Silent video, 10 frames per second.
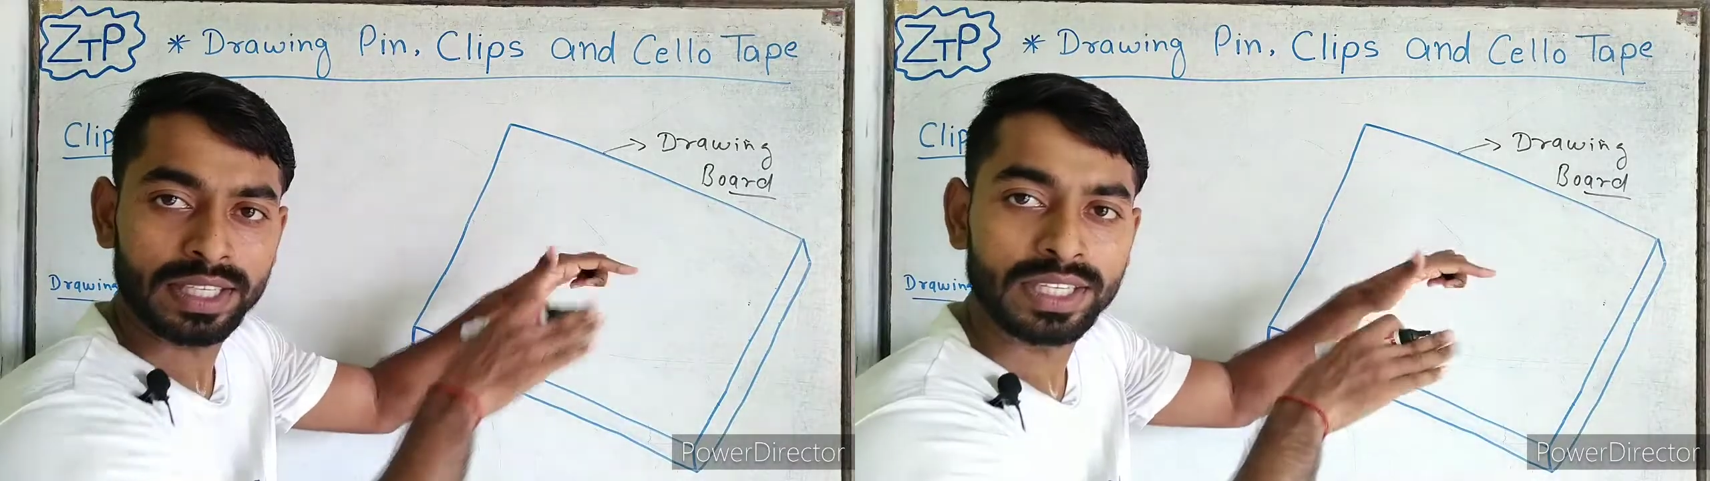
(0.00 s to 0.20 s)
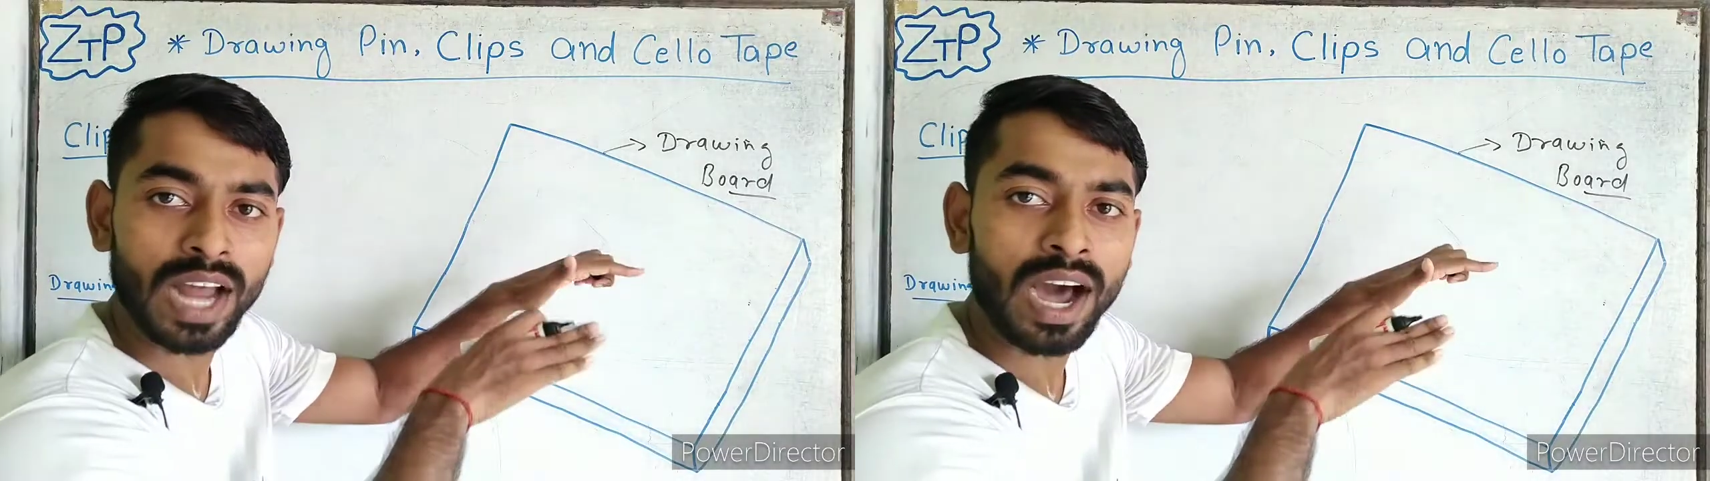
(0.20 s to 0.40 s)

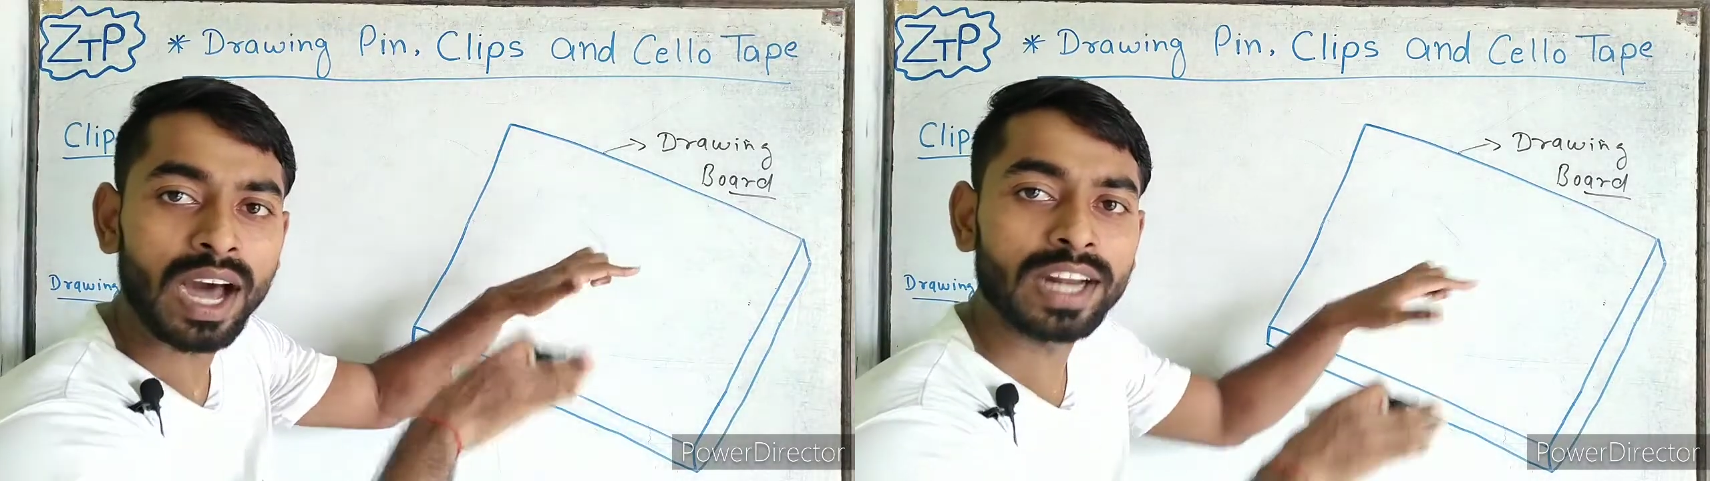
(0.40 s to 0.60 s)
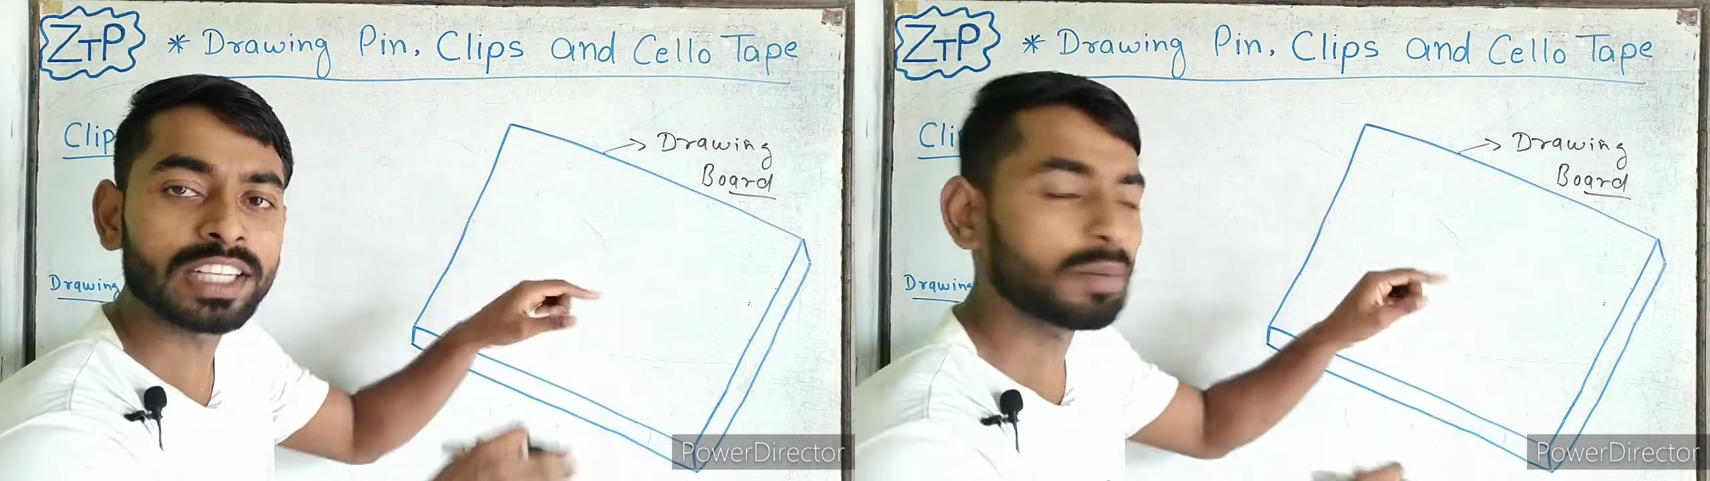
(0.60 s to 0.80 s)
कि
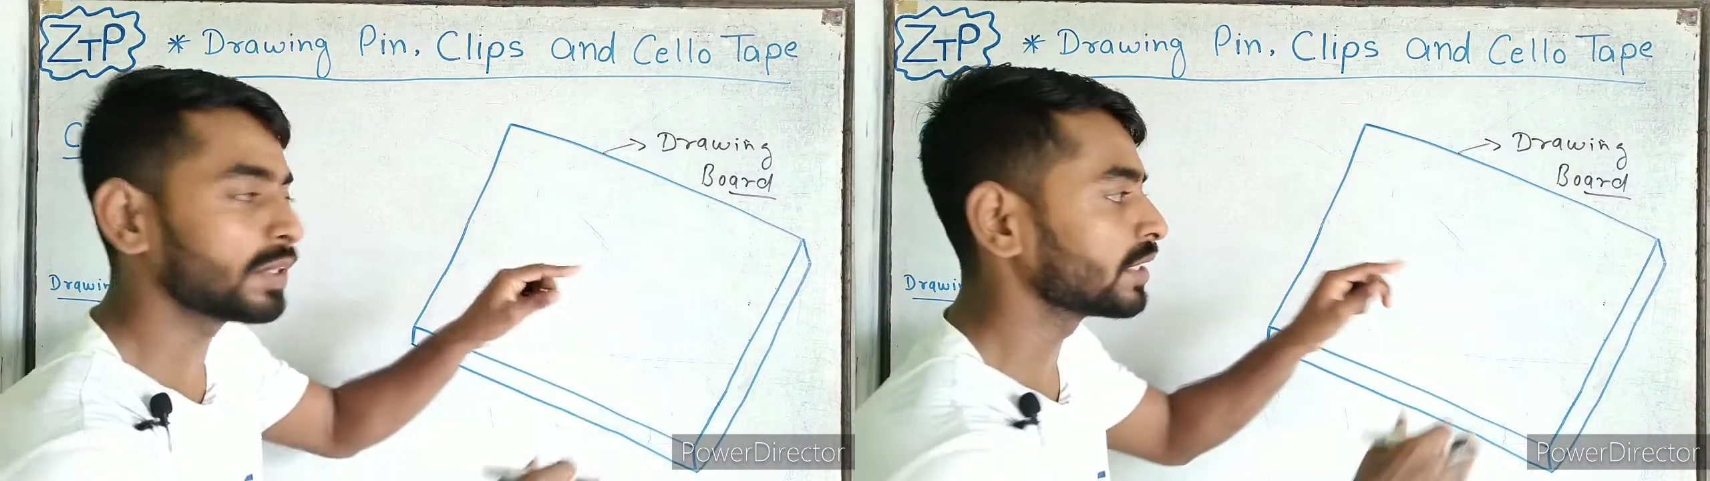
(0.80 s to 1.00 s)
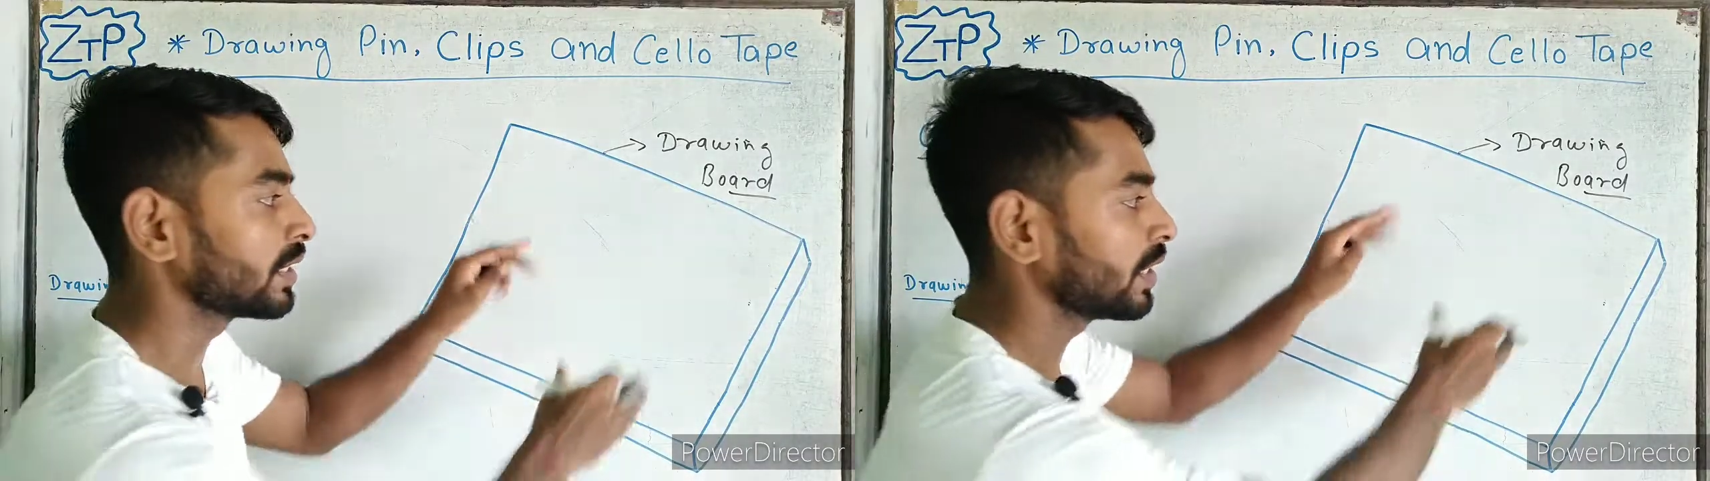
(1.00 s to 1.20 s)
ढाल के वजह